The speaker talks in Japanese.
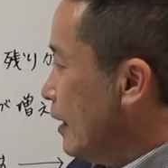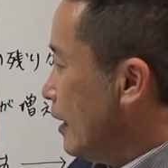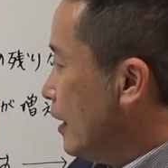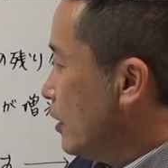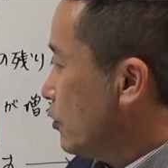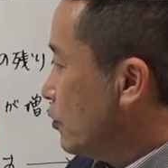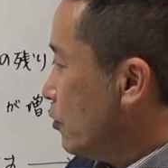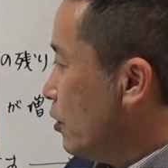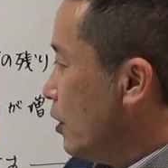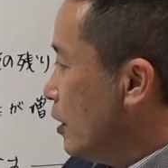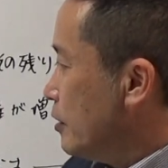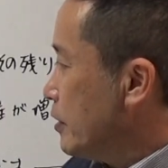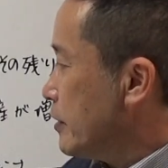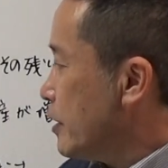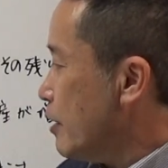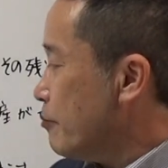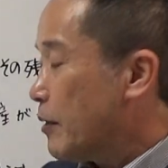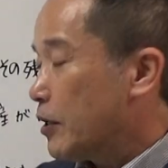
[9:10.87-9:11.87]
えっと、
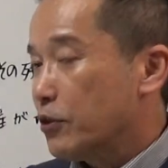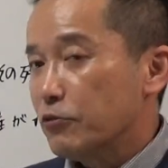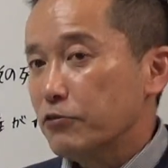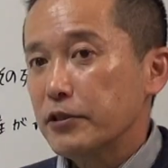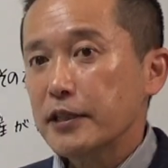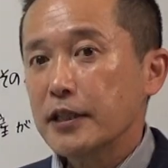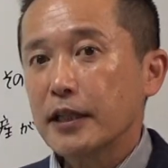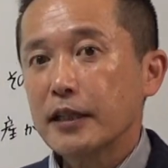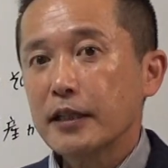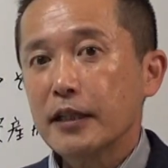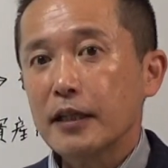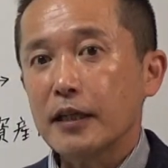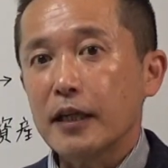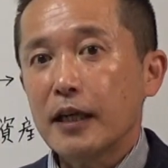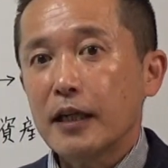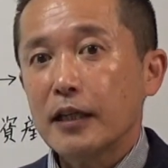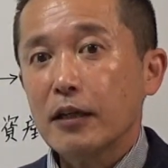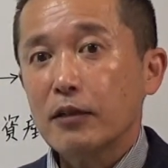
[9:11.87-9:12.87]
2,000万の売り上げ
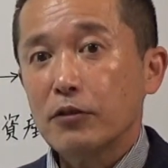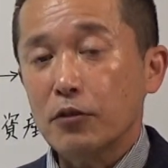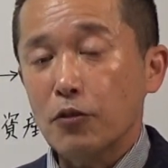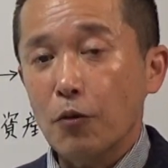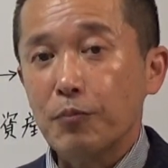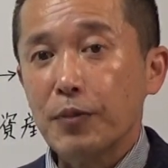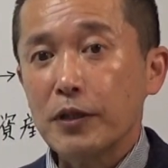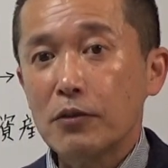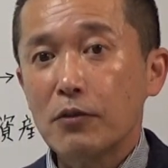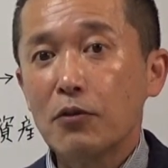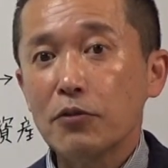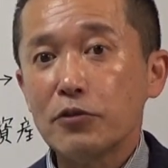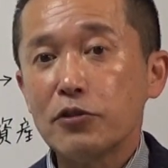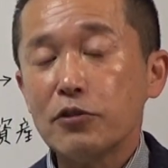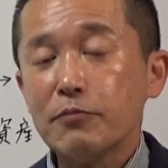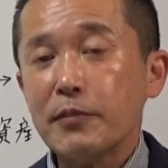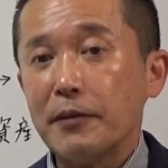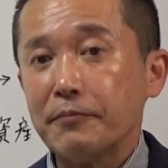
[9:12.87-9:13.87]
で約
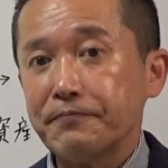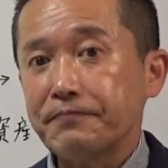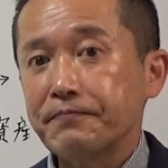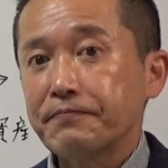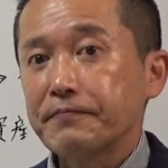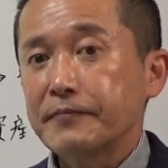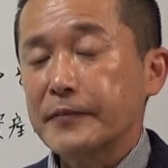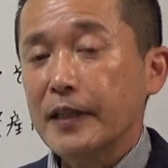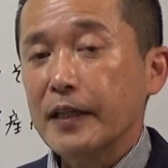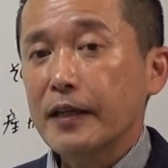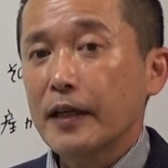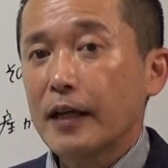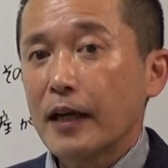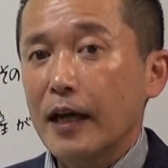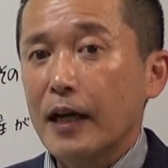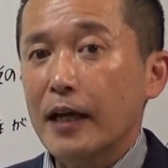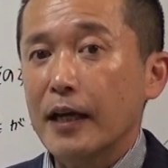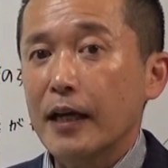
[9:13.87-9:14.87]
650万、ね
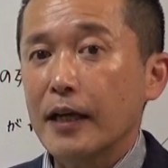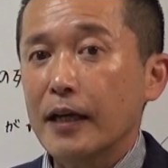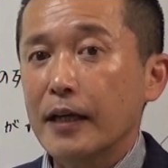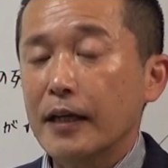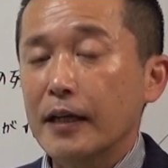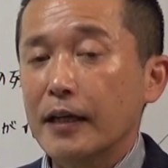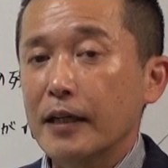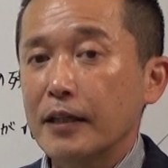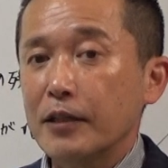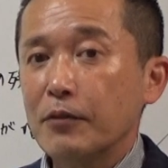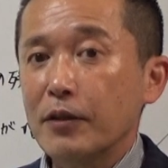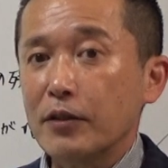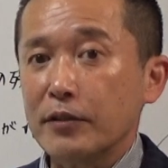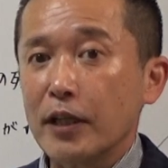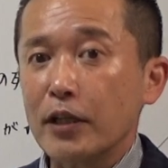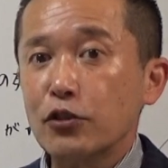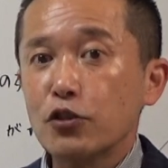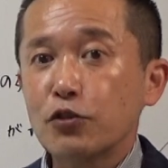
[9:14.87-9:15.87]
えー、いわゆ
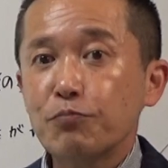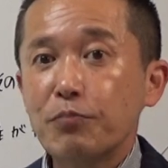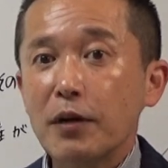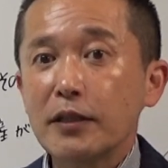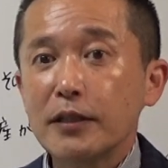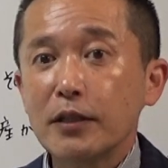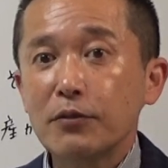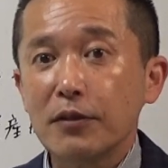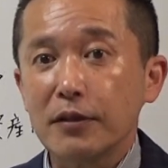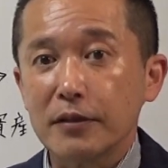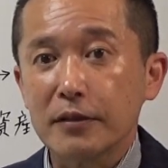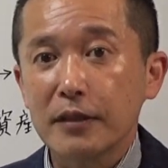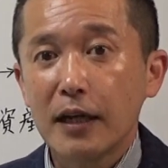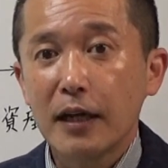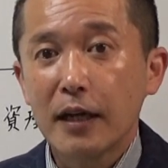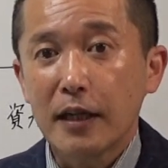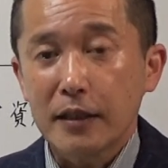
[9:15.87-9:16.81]
る30%です。